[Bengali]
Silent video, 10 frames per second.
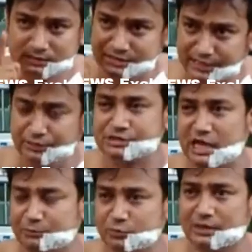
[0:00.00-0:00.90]
সে হচ্ছে
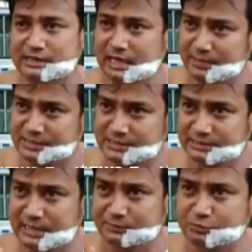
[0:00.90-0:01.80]
আতুর বাজারের
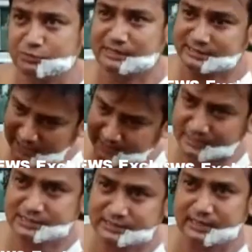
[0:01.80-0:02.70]
বাসিন্দা আতুর বাজারেরই
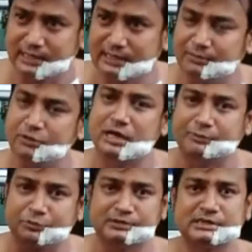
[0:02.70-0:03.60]
বাসিন্দা এবং
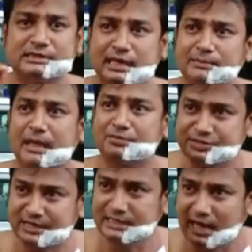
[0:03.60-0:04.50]
আতুর বাজারে তার
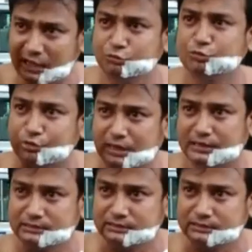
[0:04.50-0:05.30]
ব্যবসায়ী আলুর দোকান